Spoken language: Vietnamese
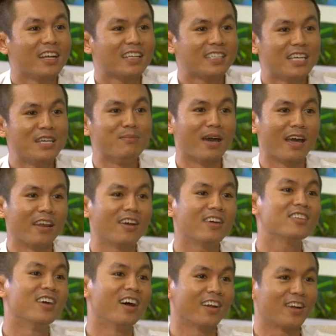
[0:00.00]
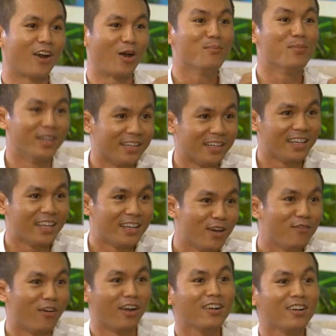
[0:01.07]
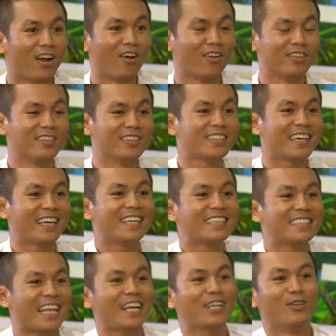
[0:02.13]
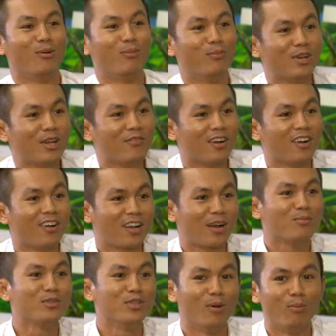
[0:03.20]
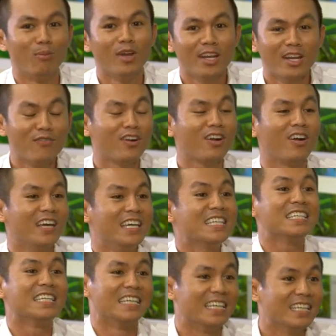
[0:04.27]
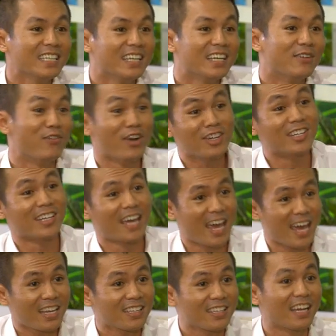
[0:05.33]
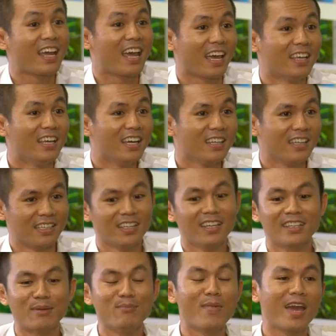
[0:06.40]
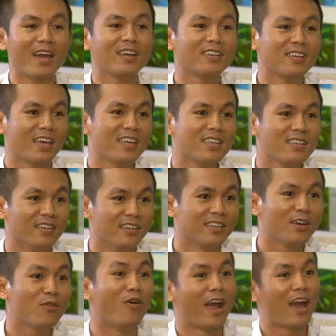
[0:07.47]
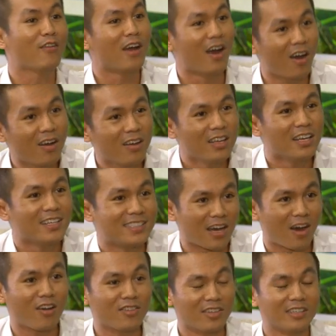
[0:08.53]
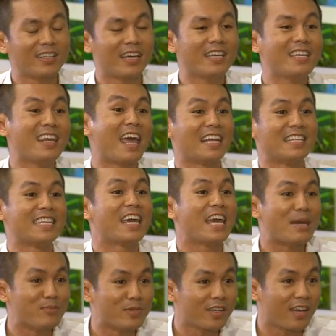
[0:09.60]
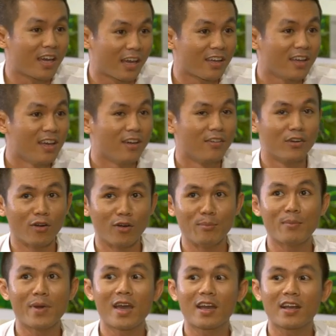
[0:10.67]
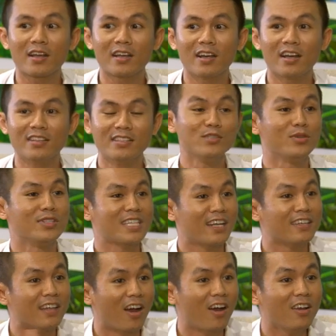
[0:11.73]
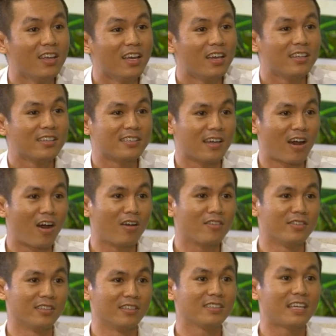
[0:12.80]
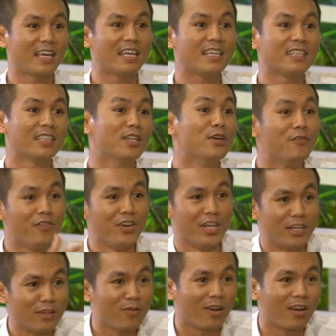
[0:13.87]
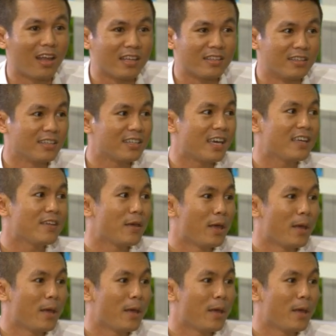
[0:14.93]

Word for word: khi mà nó rời khỏi mình nó vẫn còn những cái tác dụng nó vẫn còn công dụng nó vẫn còn ý nghĩa với người khác chẳng hạn thì tâm mang cái những cái quần áo đó cho những cái làng trẻ em chẳng hạn rồi mang uh, những truyện tranh đó cho những cái thư viện hoặc là những cái